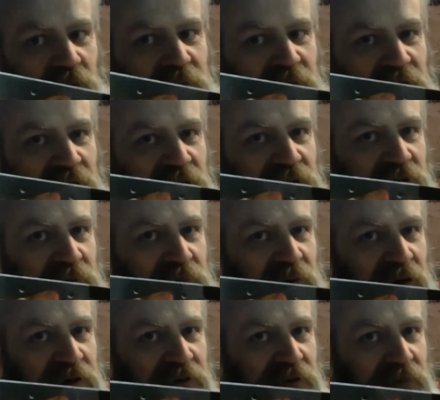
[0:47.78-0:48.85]
упираешься
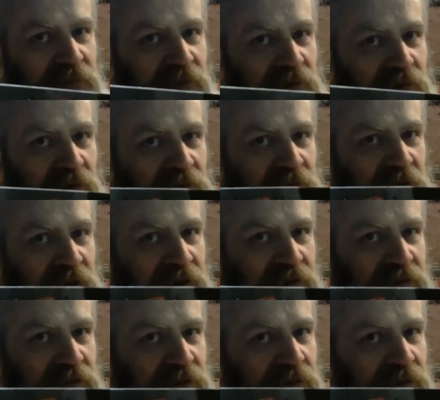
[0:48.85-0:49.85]
пальцем в торец